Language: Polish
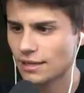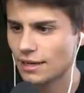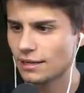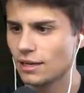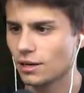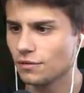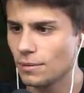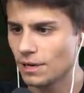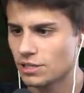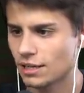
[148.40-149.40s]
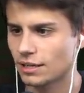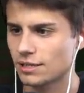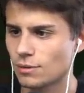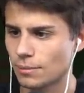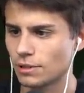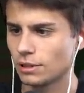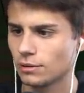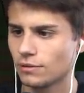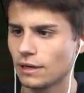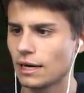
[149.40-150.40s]
ten kilof nie będzie taki słaby.
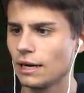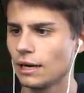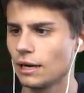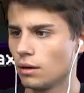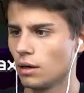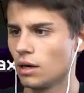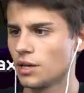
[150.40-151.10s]
Uwaga. O